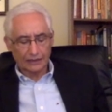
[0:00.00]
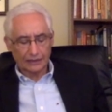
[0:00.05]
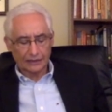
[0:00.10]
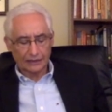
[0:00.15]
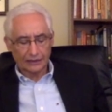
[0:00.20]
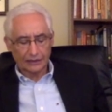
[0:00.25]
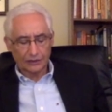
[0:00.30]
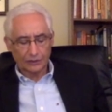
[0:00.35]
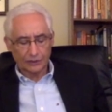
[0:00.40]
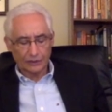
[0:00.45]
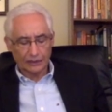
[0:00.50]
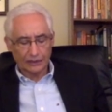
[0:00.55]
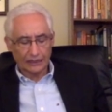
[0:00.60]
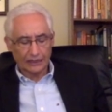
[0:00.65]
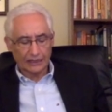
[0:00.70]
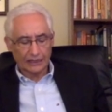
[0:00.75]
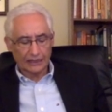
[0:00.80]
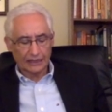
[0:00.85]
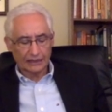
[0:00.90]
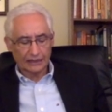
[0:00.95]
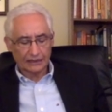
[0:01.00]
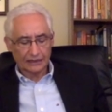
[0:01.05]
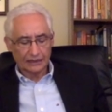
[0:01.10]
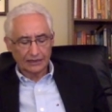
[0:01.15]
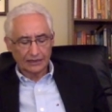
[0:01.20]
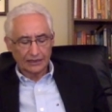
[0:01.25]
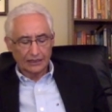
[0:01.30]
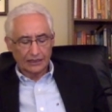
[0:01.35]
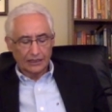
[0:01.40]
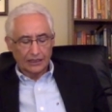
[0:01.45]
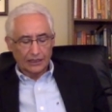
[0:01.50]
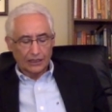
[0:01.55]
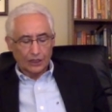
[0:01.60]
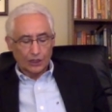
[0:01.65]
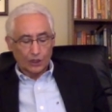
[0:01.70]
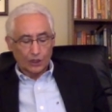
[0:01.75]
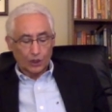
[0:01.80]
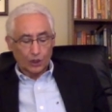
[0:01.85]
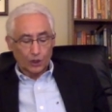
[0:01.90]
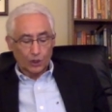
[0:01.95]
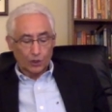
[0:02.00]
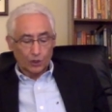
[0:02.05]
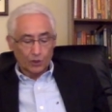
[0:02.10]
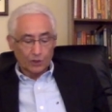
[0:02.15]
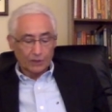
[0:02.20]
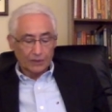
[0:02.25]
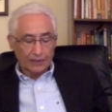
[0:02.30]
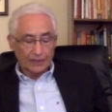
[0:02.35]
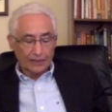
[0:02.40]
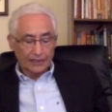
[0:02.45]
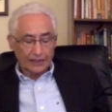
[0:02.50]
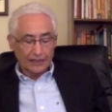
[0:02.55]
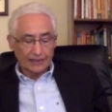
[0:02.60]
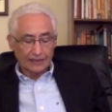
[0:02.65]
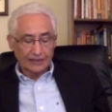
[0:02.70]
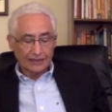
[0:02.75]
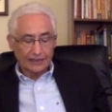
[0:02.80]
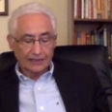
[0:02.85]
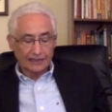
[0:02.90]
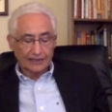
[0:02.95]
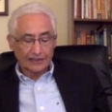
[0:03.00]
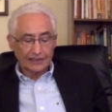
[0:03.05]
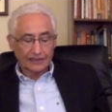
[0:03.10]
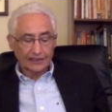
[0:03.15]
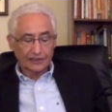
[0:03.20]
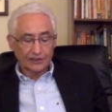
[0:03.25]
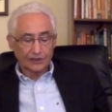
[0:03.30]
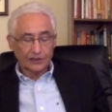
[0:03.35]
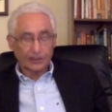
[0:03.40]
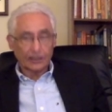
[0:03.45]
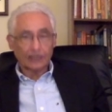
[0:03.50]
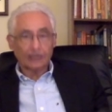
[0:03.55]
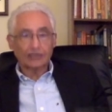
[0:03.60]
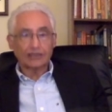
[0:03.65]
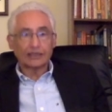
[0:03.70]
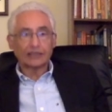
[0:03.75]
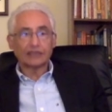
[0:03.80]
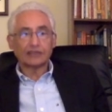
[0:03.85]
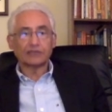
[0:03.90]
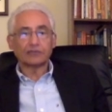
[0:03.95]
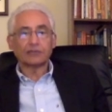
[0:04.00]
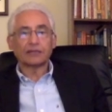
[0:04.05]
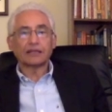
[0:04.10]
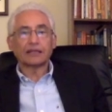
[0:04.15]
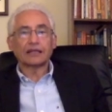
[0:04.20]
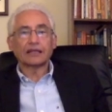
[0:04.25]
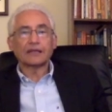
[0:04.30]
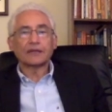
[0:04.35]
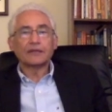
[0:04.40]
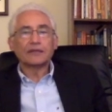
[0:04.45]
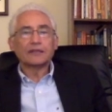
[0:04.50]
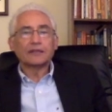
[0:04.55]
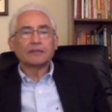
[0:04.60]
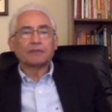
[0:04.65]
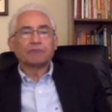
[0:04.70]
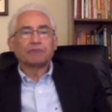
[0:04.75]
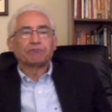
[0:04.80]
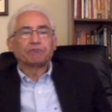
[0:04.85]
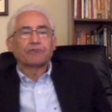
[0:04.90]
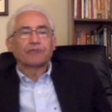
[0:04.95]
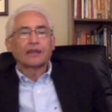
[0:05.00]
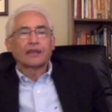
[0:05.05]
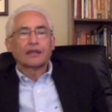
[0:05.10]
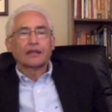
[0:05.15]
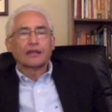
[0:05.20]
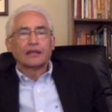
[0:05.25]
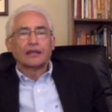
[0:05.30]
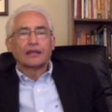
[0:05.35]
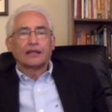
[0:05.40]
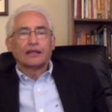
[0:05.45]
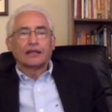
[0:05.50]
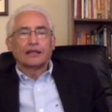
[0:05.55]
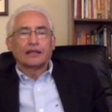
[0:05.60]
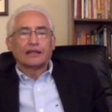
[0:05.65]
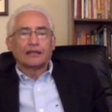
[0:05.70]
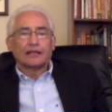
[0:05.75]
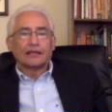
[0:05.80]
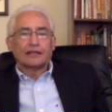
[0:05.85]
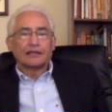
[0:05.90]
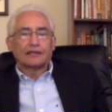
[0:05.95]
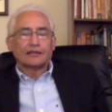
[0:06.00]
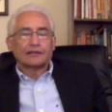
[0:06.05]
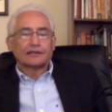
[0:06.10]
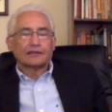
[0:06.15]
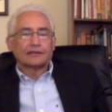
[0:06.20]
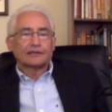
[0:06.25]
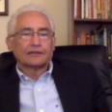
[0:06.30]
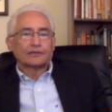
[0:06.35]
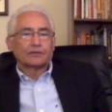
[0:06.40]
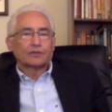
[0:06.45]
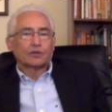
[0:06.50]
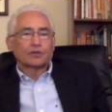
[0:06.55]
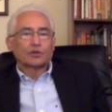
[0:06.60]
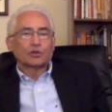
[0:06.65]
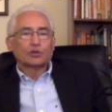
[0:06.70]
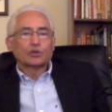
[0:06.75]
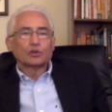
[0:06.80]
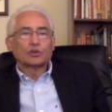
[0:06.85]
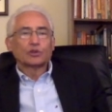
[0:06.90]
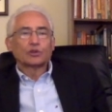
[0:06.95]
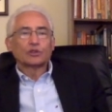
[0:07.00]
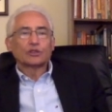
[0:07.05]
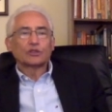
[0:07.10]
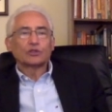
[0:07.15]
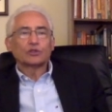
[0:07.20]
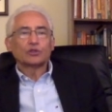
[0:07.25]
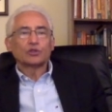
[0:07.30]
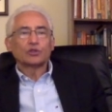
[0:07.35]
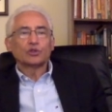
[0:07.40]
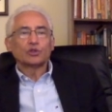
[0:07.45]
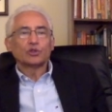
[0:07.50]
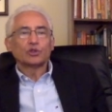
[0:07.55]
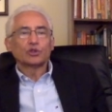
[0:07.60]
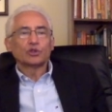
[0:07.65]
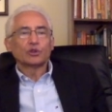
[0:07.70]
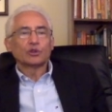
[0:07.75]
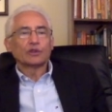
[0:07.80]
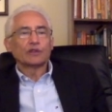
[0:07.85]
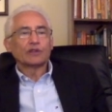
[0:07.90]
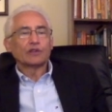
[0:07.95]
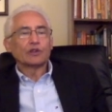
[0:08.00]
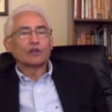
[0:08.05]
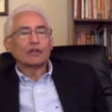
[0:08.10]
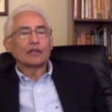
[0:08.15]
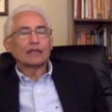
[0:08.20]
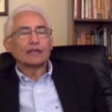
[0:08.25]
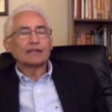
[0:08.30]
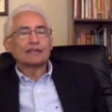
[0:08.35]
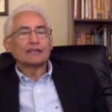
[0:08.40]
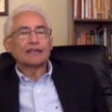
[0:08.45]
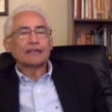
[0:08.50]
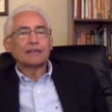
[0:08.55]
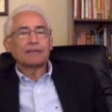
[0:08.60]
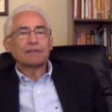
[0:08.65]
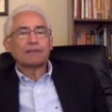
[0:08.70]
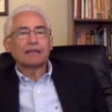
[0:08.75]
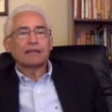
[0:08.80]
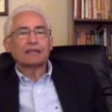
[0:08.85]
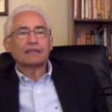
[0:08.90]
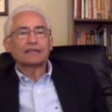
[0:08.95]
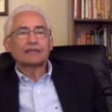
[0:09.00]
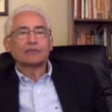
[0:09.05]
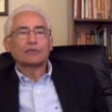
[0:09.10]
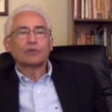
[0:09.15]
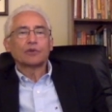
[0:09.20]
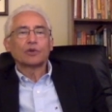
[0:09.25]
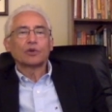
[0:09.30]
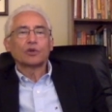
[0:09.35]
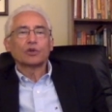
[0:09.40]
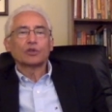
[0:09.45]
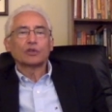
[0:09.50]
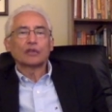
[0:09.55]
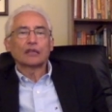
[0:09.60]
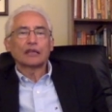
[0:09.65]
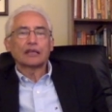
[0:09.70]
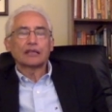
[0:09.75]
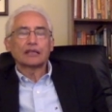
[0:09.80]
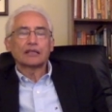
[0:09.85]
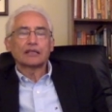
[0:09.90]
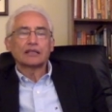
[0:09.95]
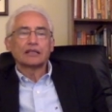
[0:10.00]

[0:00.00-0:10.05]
latinoamericanas como emergencia de territorialidades para la vida. es producto de un estudio sobre violencia y paz en Bogotá